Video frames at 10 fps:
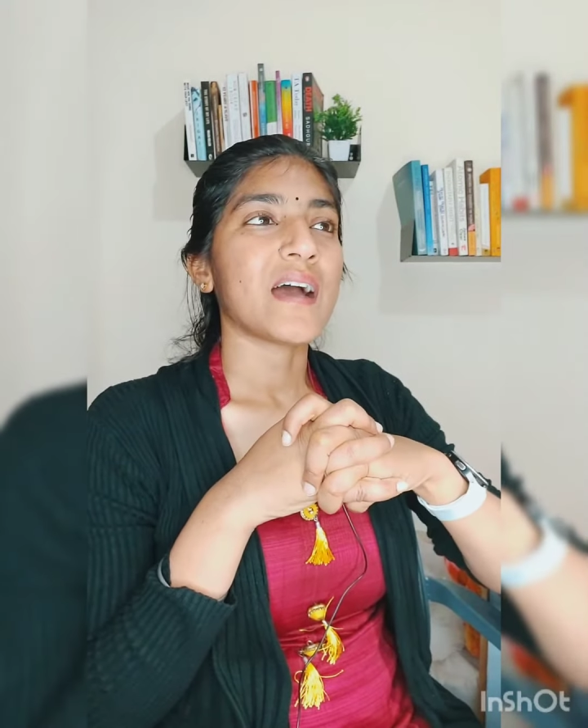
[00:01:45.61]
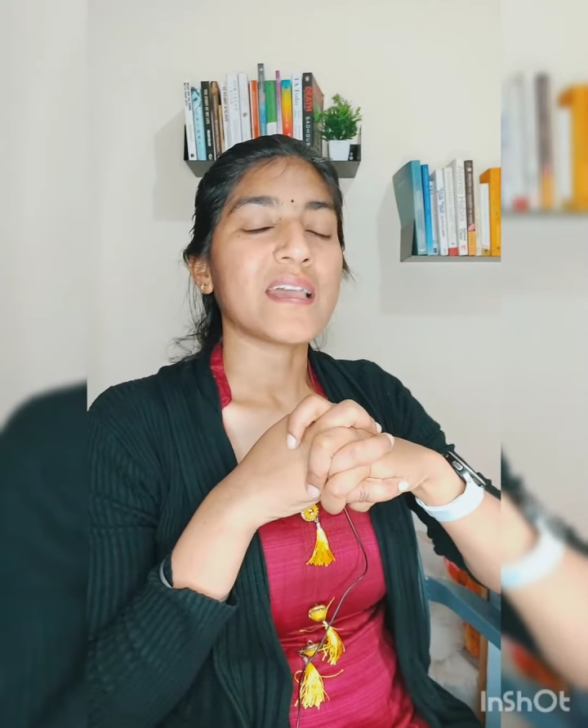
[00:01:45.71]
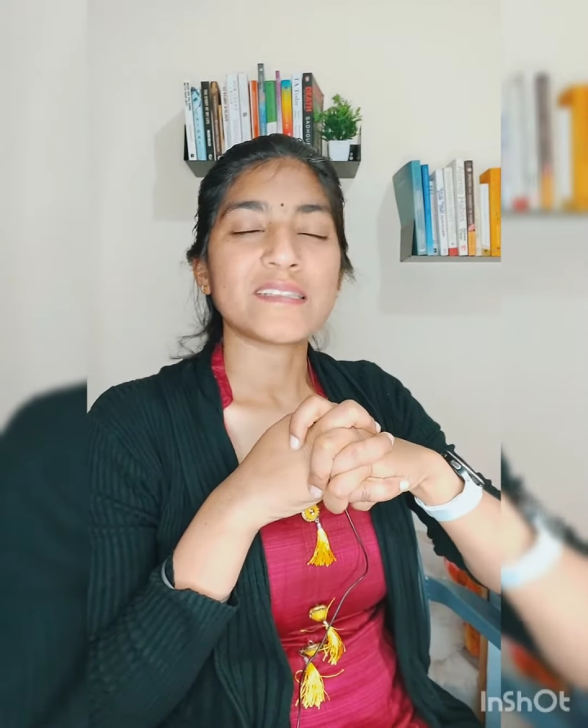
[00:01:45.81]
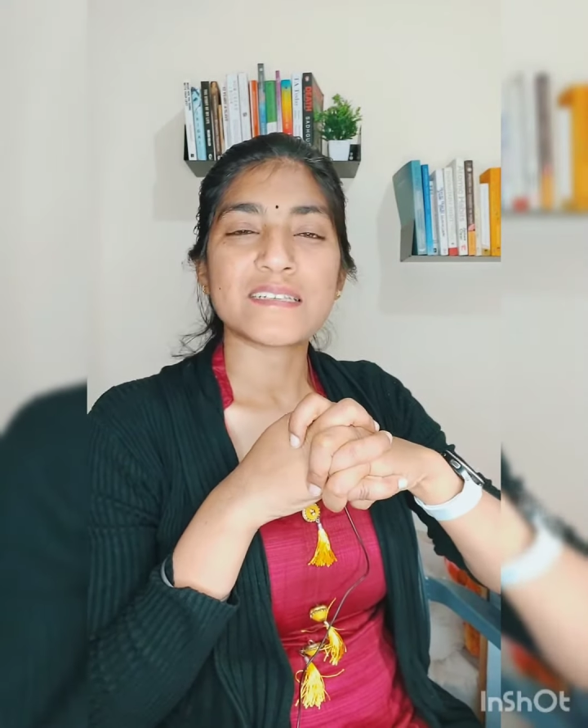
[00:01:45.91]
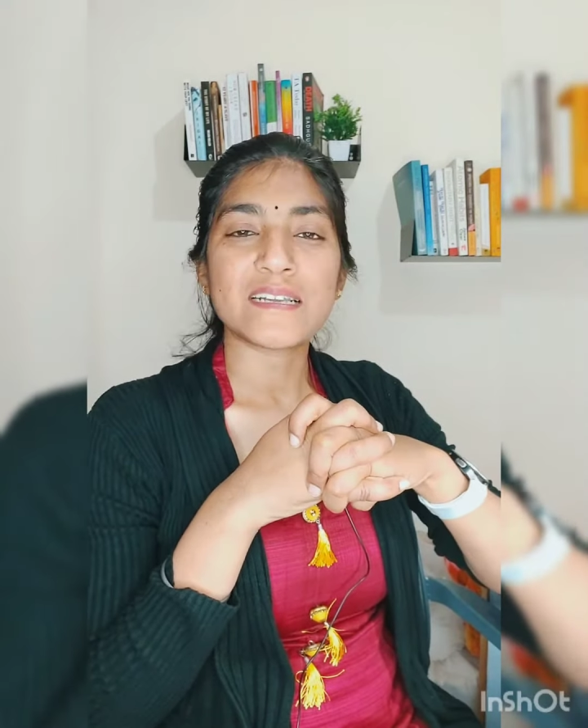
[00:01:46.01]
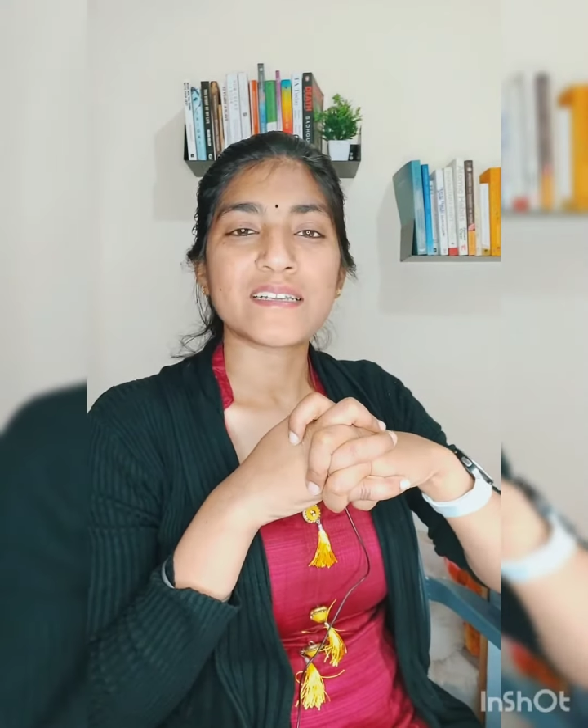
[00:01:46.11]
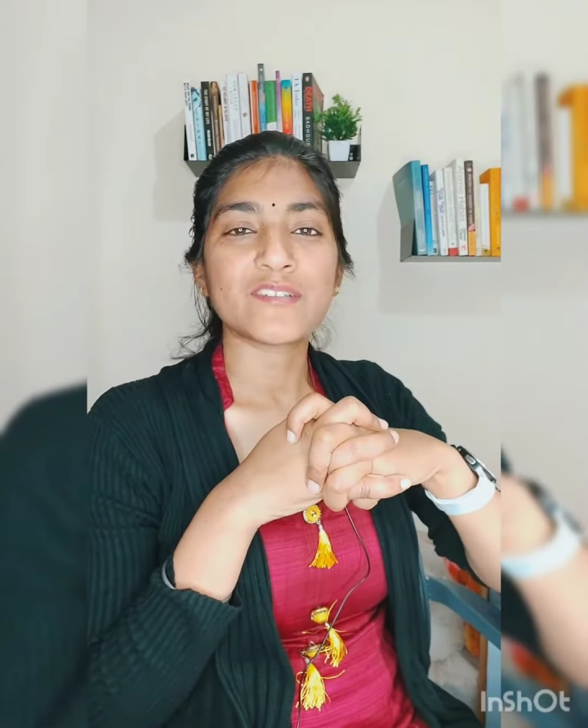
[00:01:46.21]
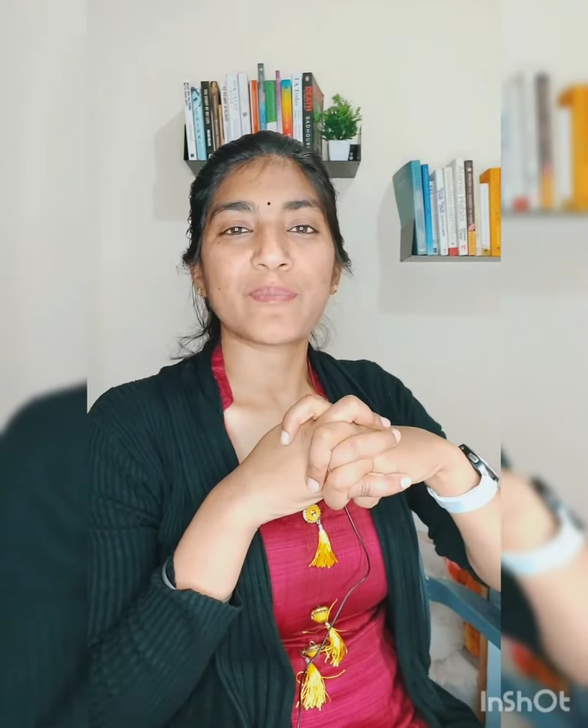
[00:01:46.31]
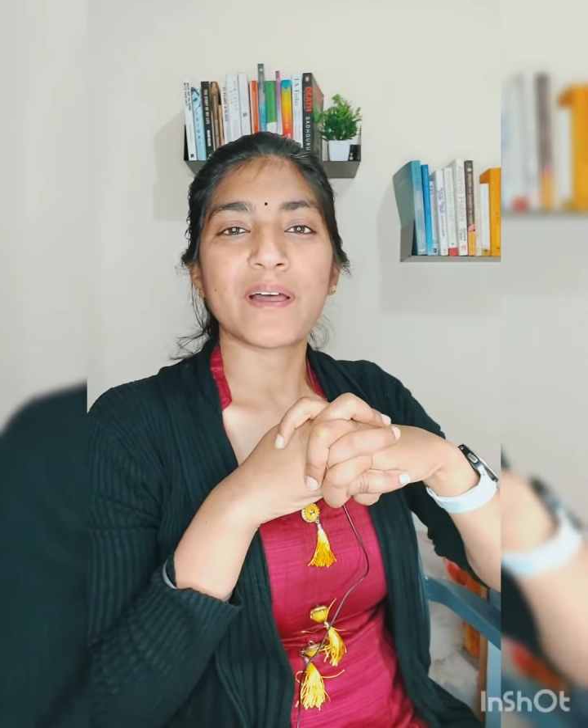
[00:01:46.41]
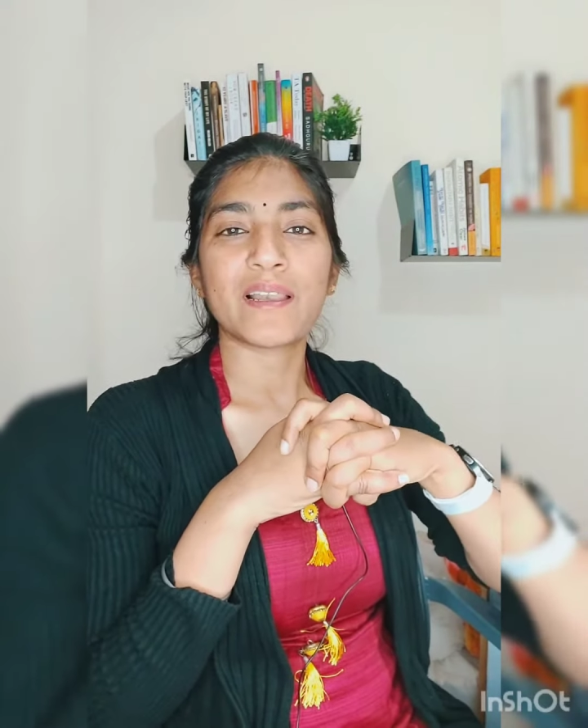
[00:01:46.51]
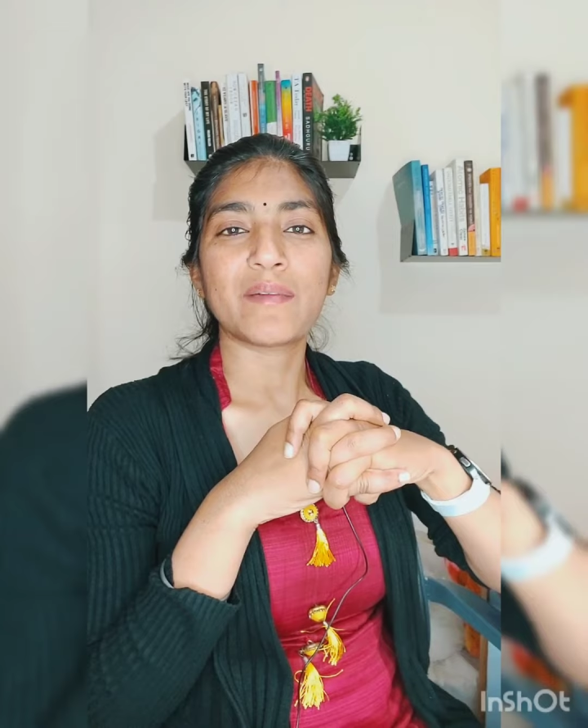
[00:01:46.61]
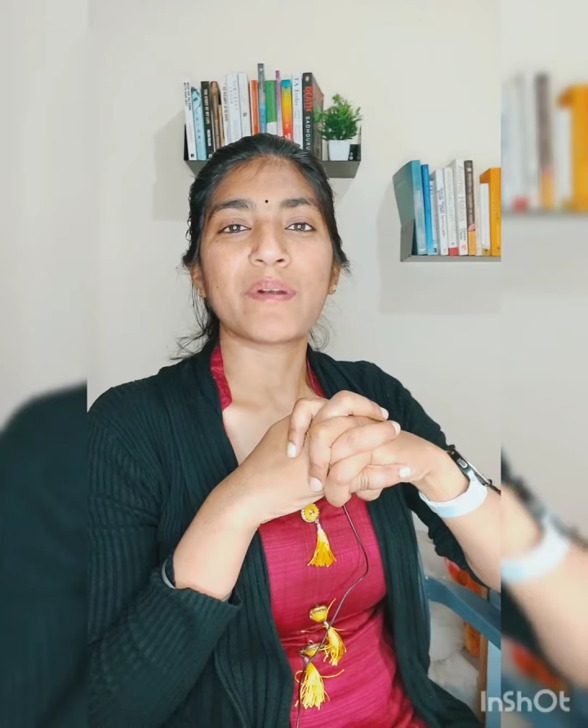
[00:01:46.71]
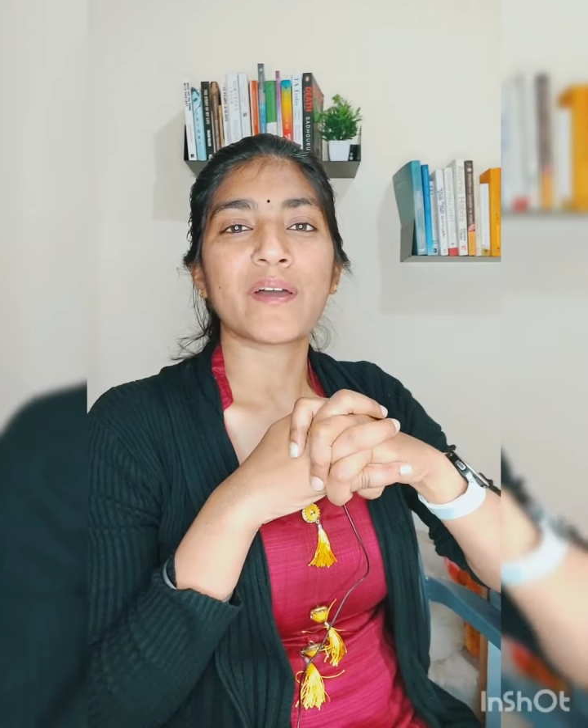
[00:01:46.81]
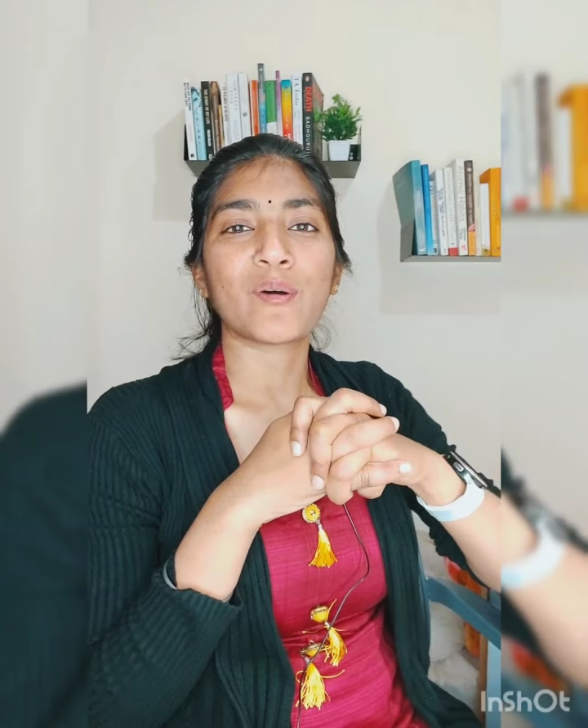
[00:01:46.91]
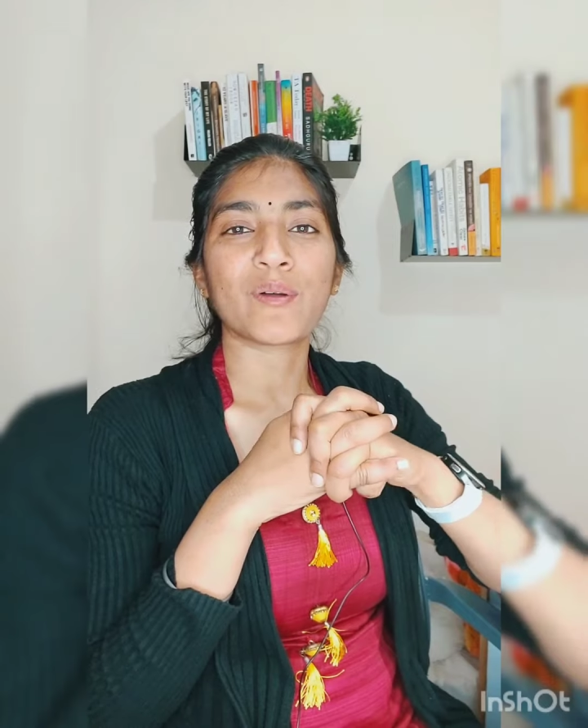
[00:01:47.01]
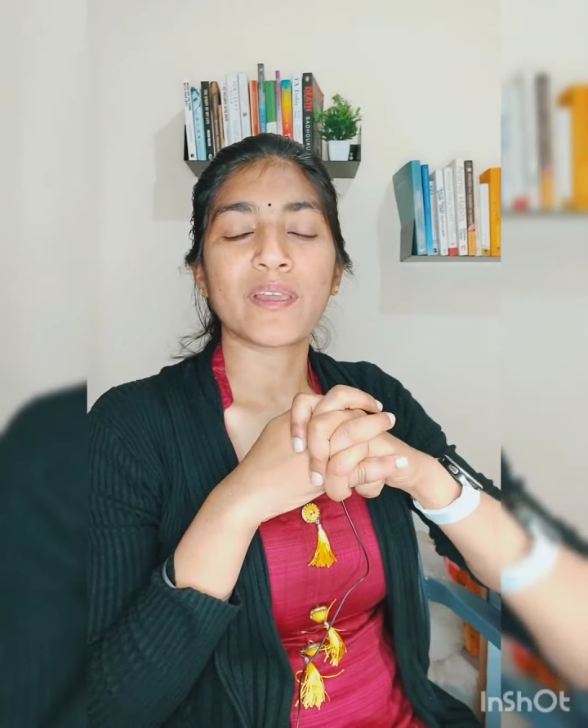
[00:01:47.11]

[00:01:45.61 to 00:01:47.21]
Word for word: हाई स्टेटस पा ले बड़ा हो